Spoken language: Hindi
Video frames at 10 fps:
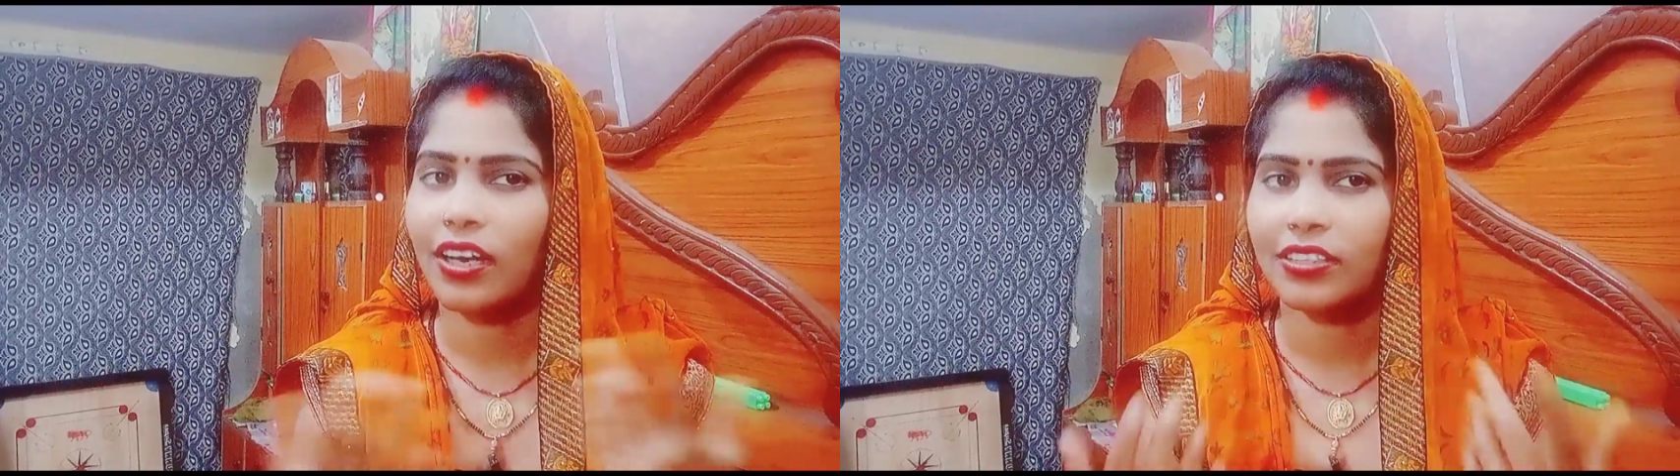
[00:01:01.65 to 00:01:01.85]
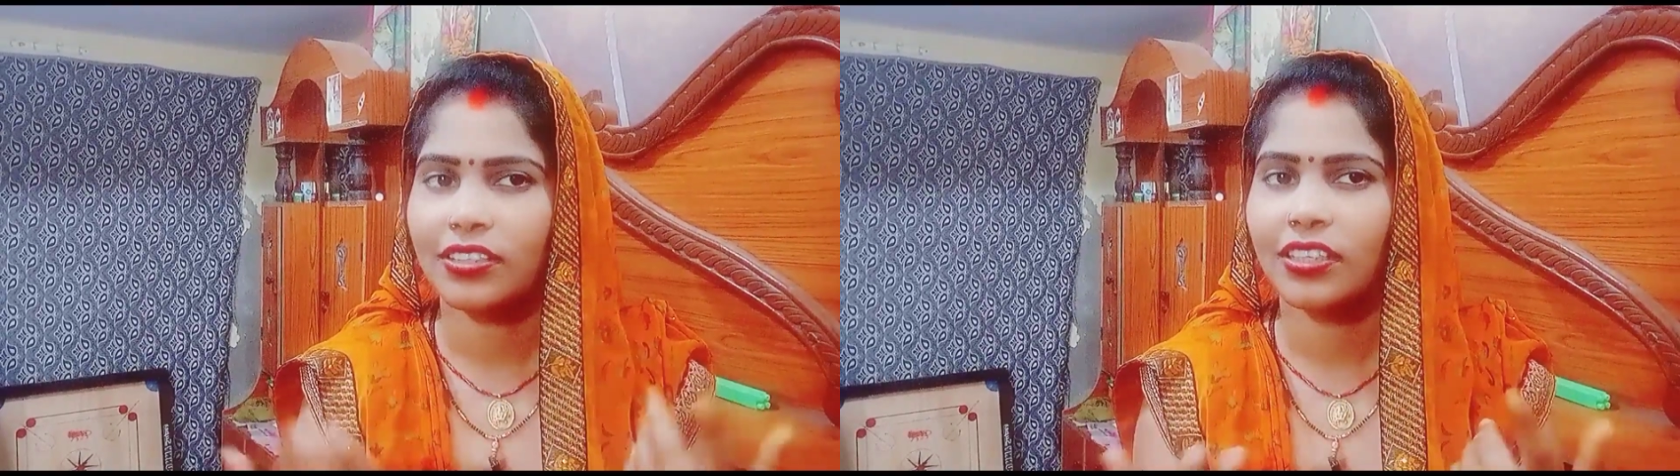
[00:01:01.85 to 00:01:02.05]

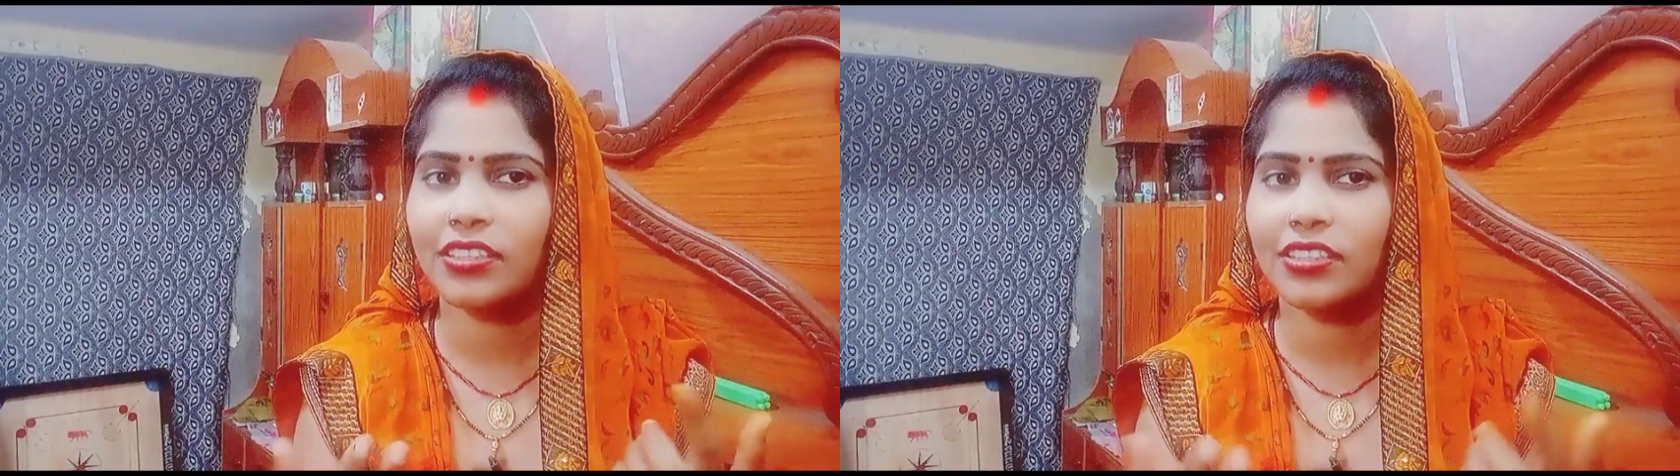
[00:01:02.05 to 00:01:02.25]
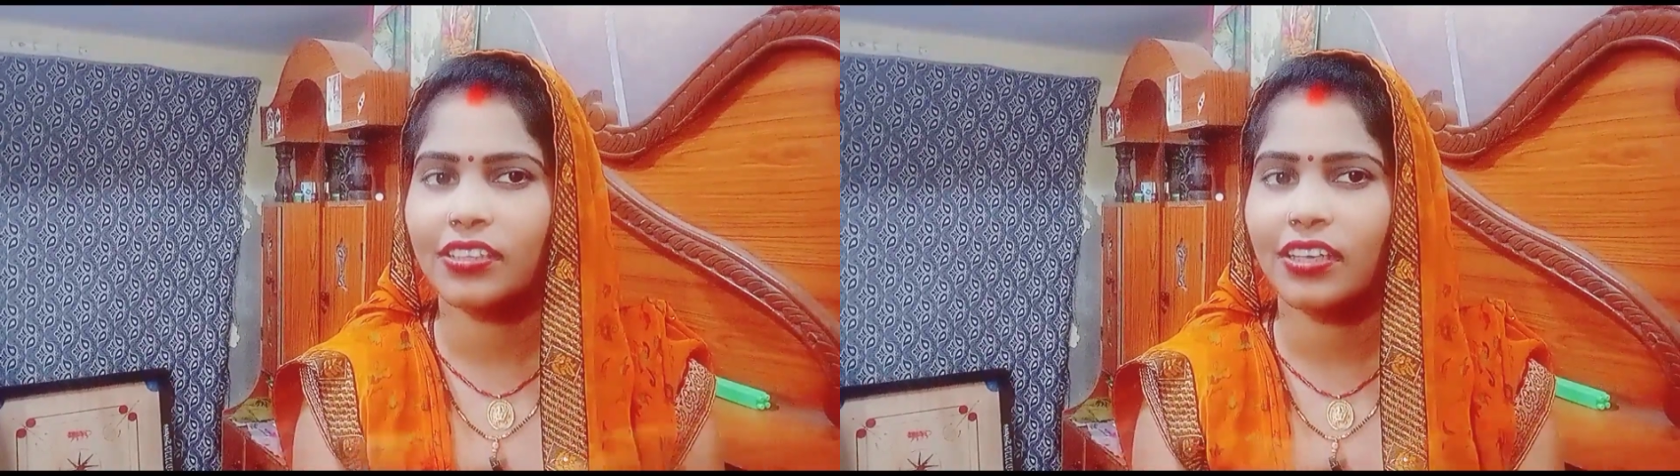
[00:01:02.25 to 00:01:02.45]
ऐसे ही
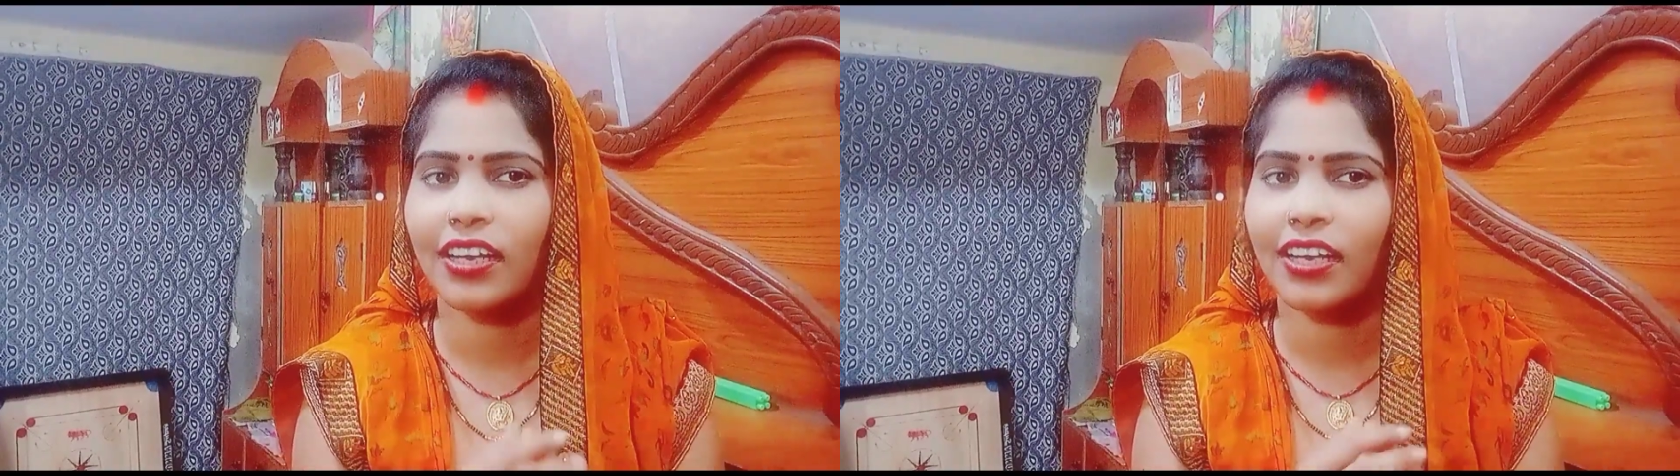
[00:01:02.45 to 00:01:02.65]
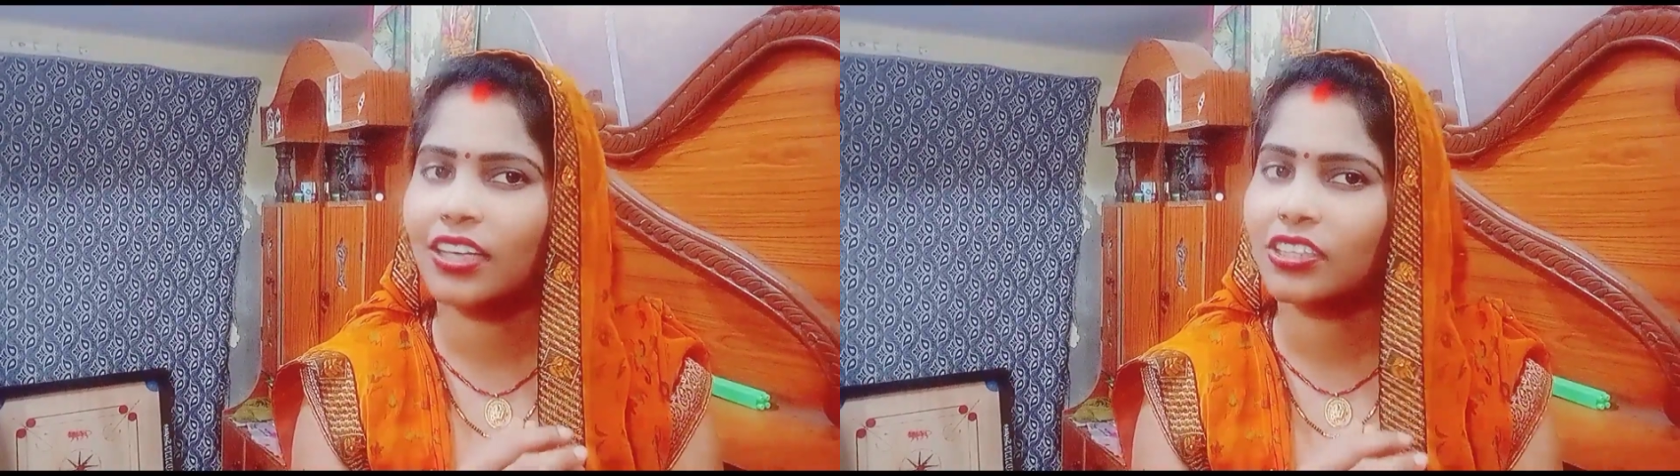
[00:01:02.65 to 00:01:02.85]
चलता
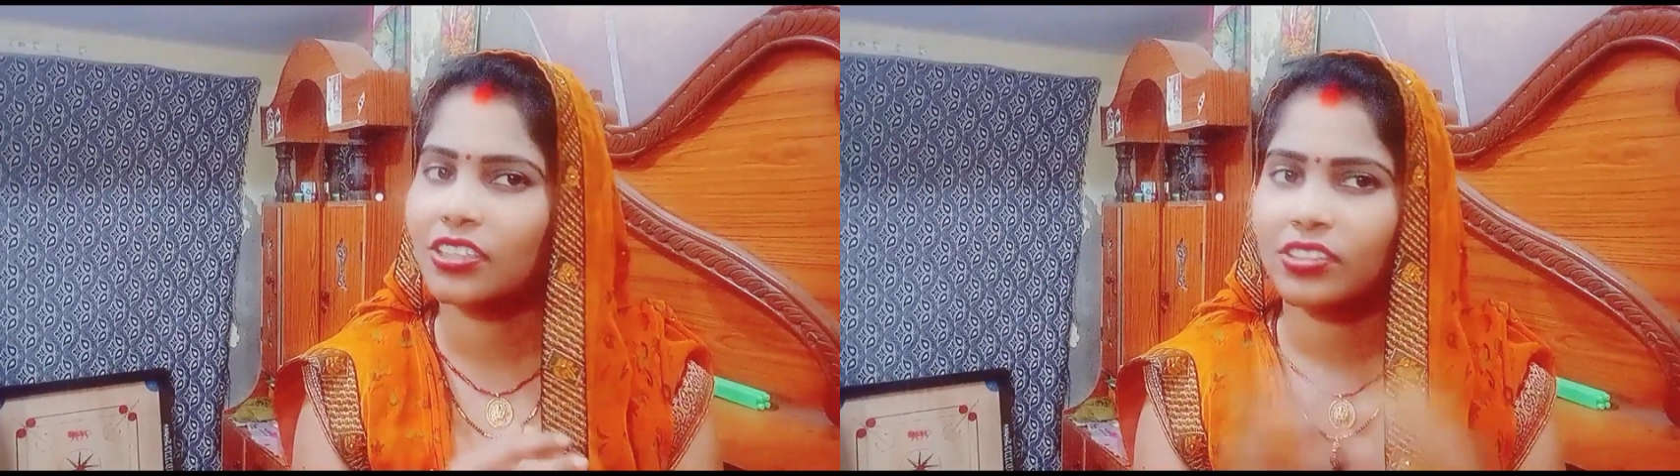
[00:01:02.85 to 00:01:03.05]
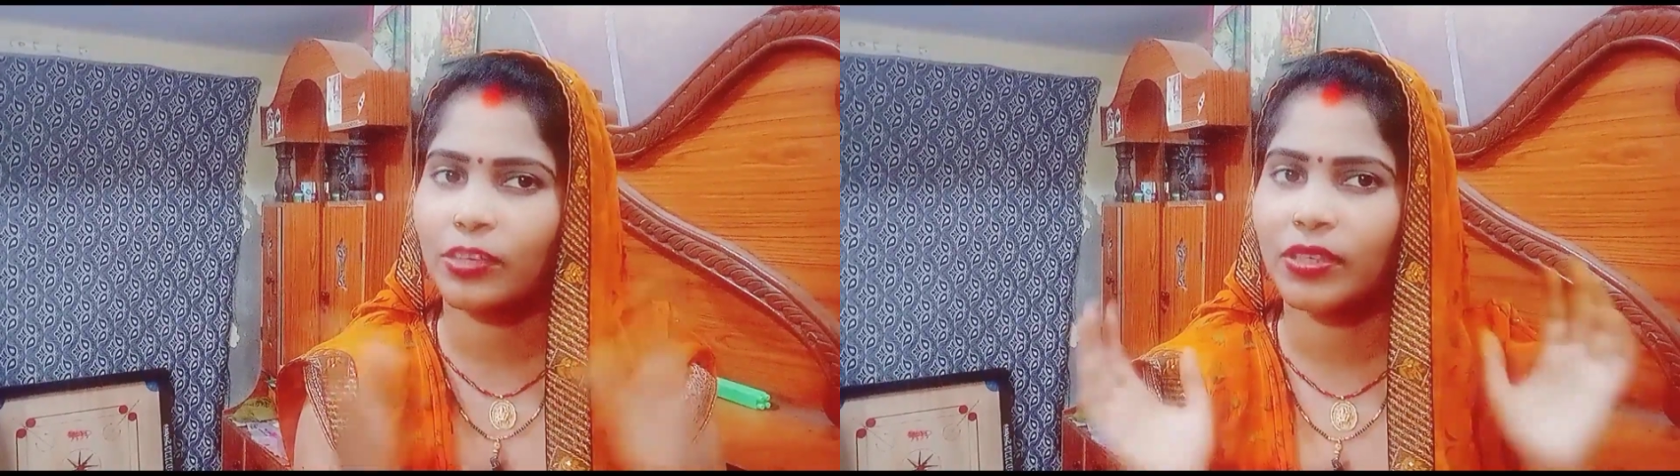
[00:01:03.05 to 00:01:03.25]
रहेगा तो
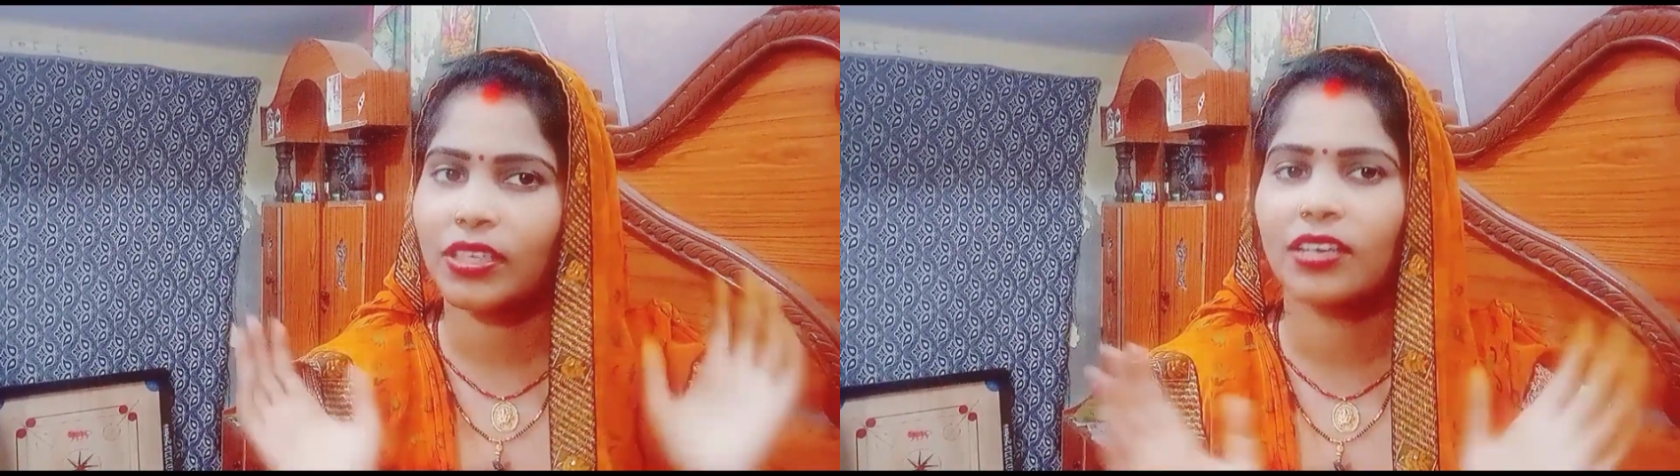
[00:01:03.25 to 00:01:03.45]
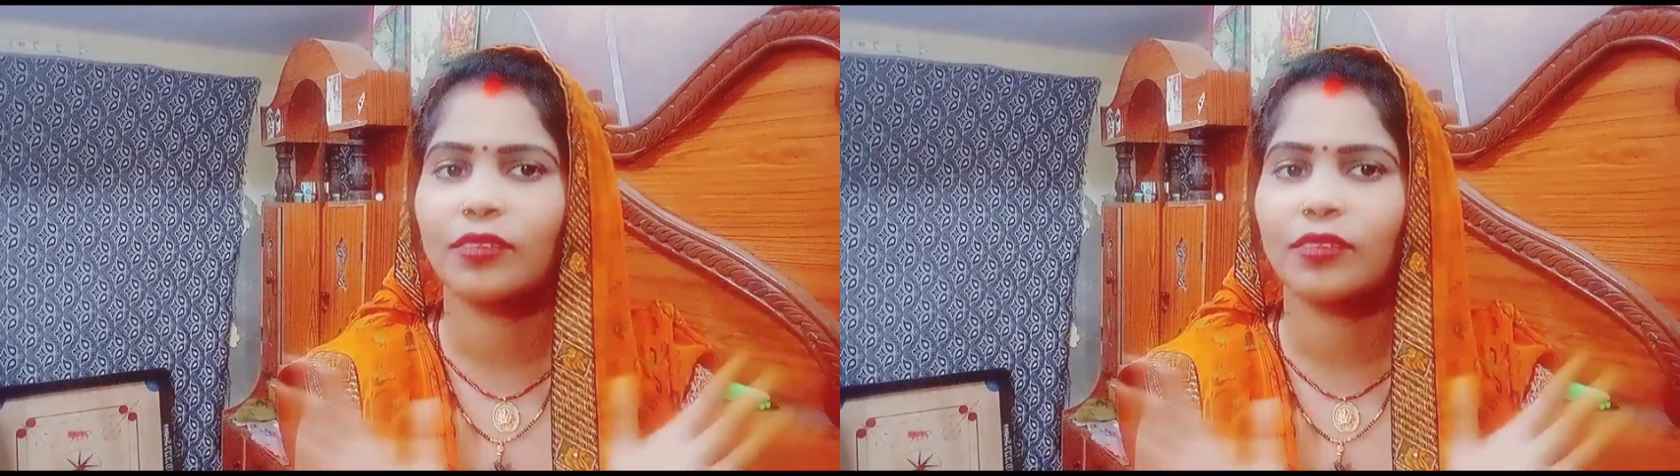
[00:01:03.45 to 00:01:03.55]
सभी के